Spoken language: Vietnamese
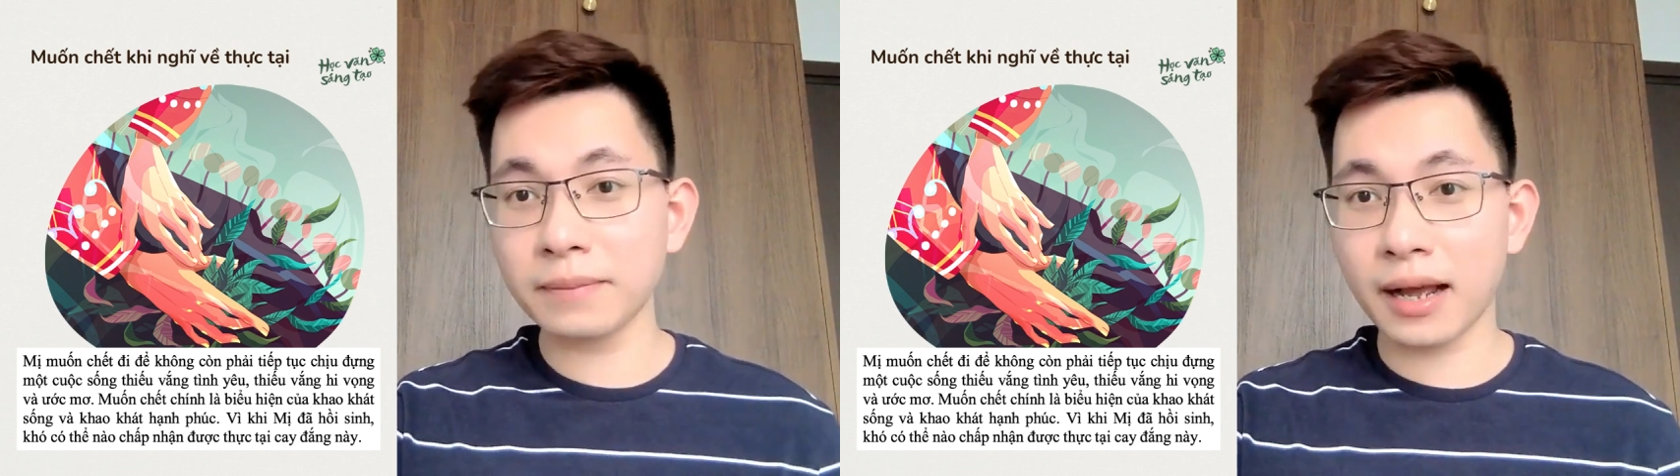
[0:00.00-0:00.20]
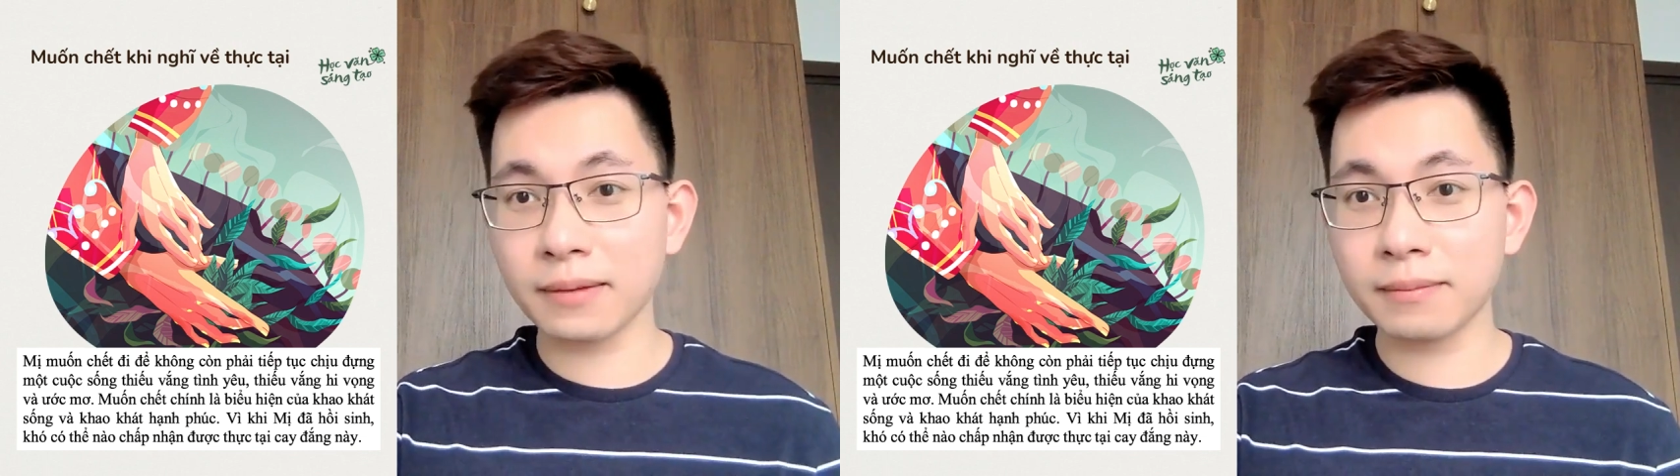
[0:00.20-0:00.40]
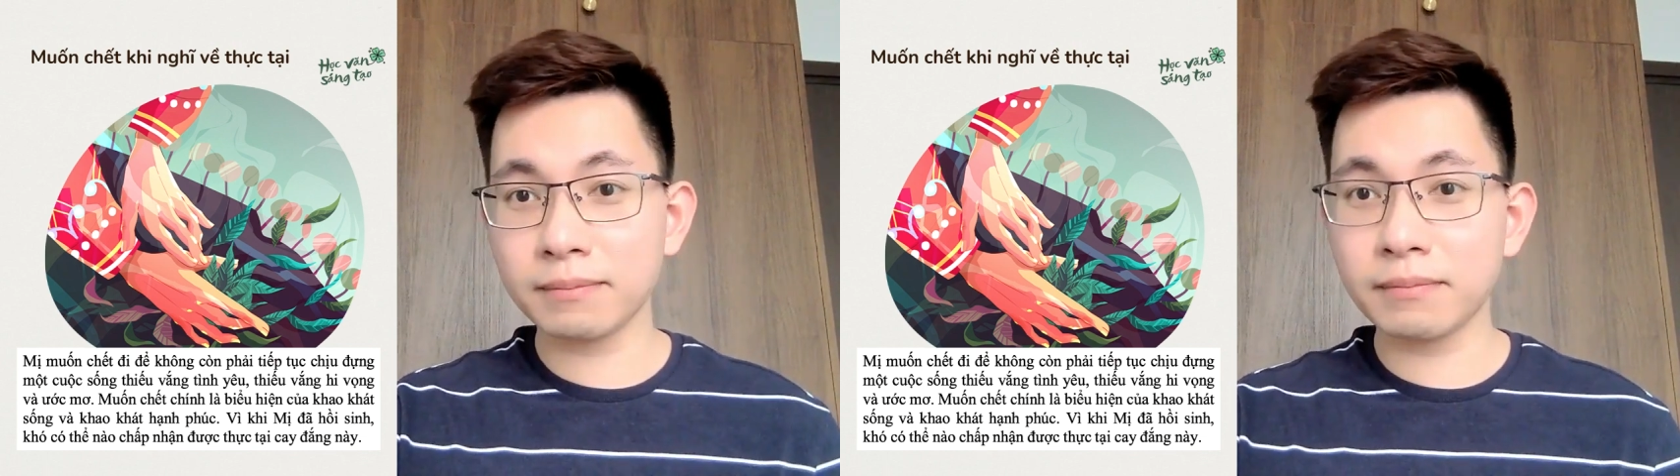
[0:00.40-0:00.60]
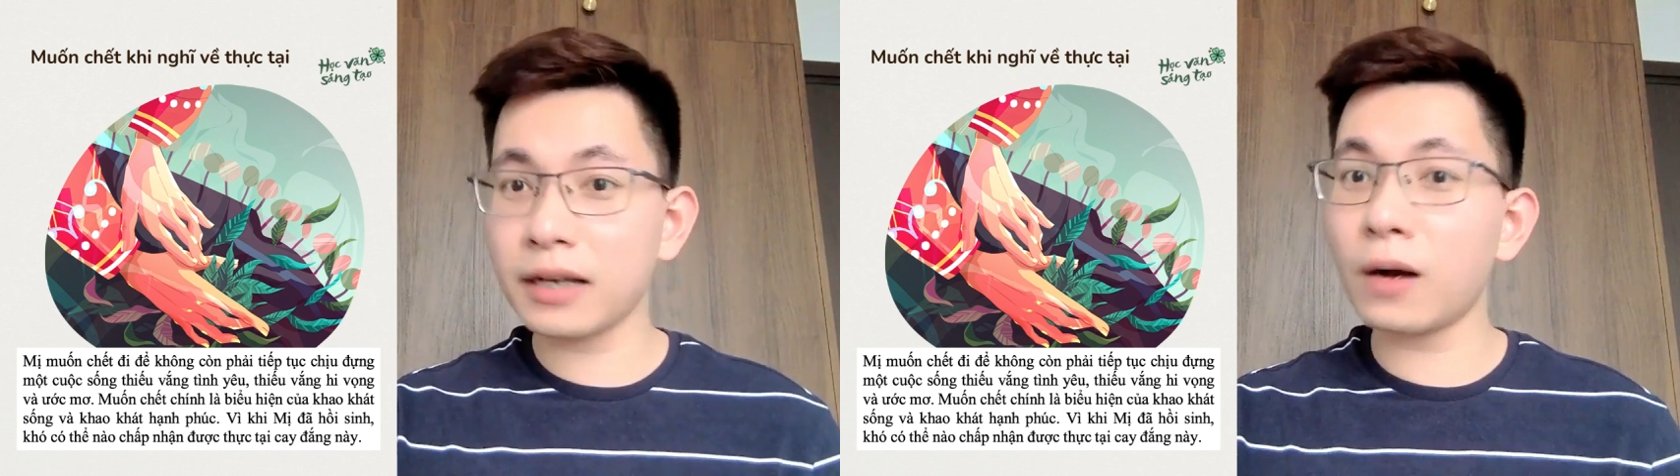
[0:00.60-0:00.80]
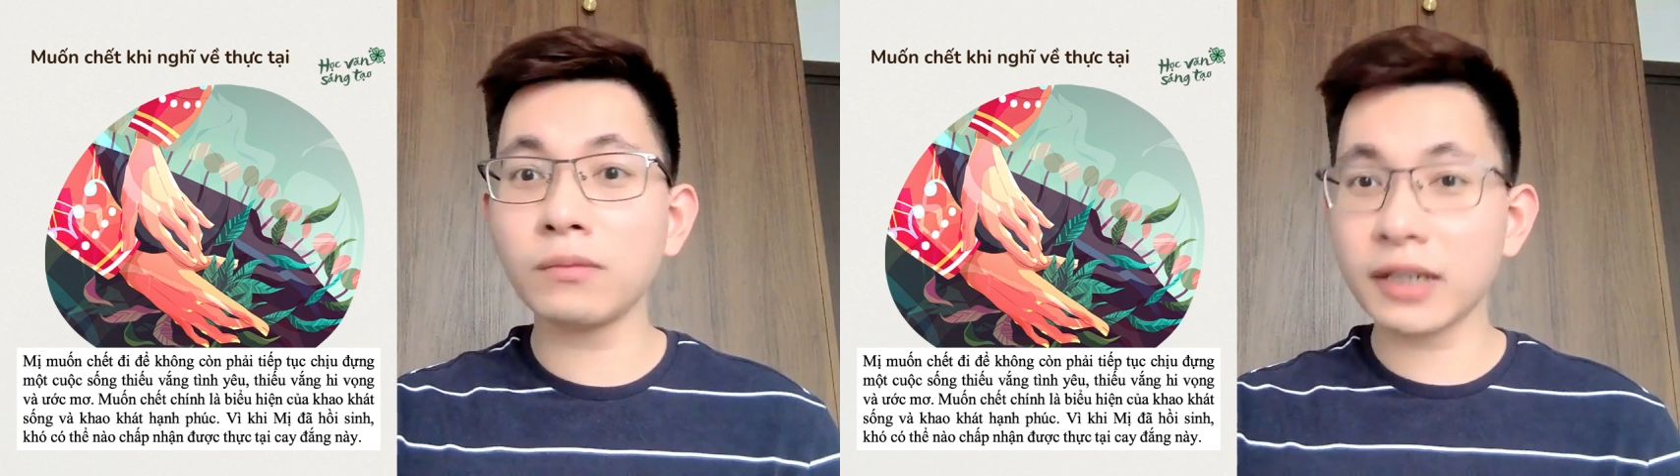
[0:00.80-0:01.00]
mà mị
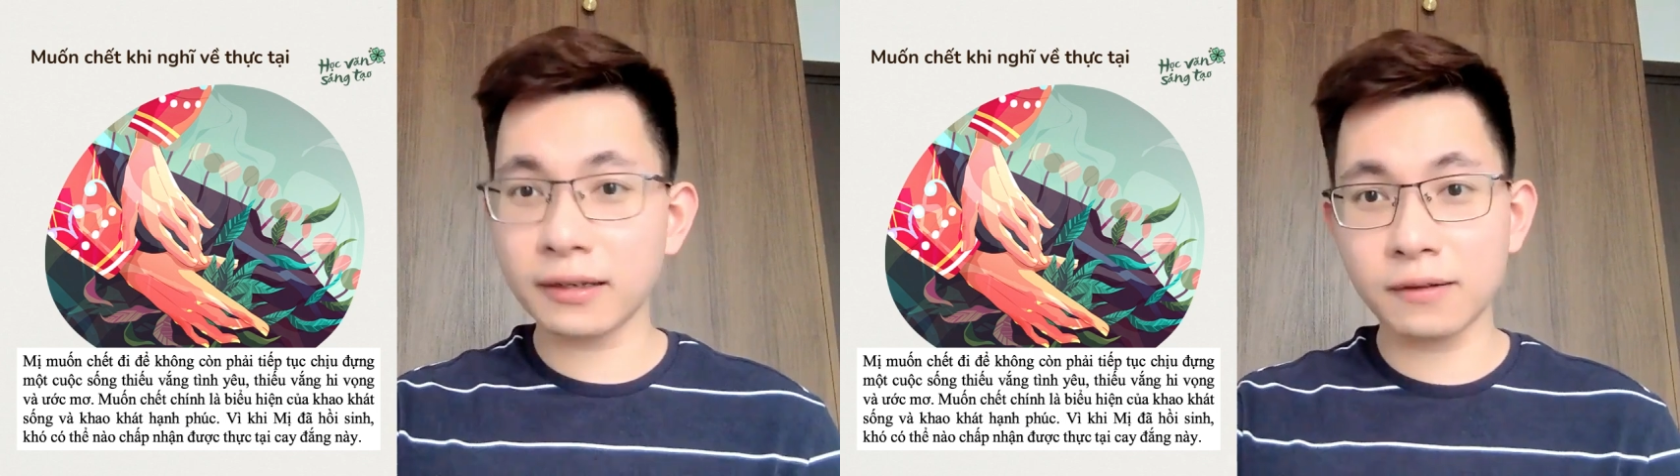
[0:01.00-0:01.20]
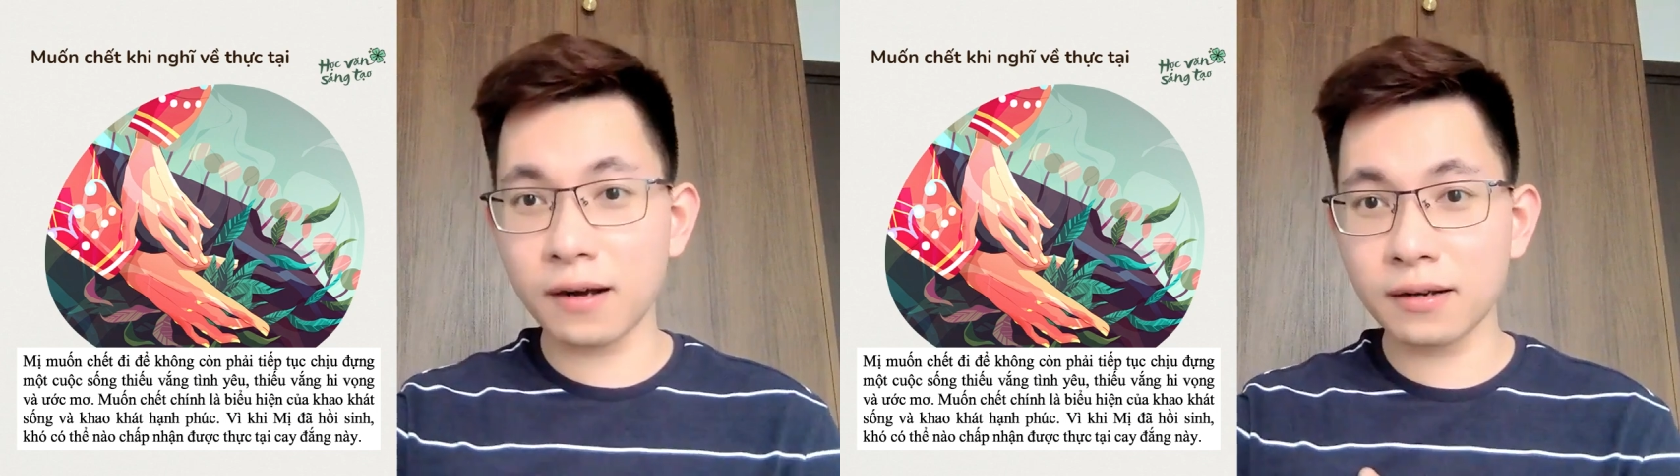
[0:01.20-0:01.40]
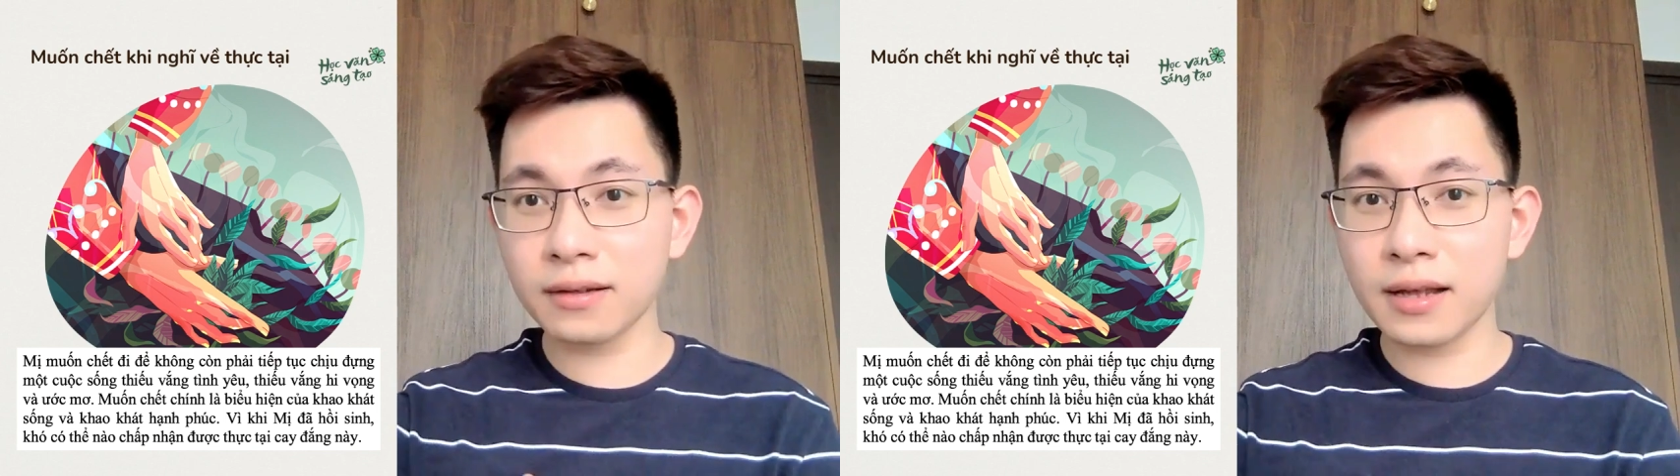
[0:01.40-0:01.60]
không chết nữa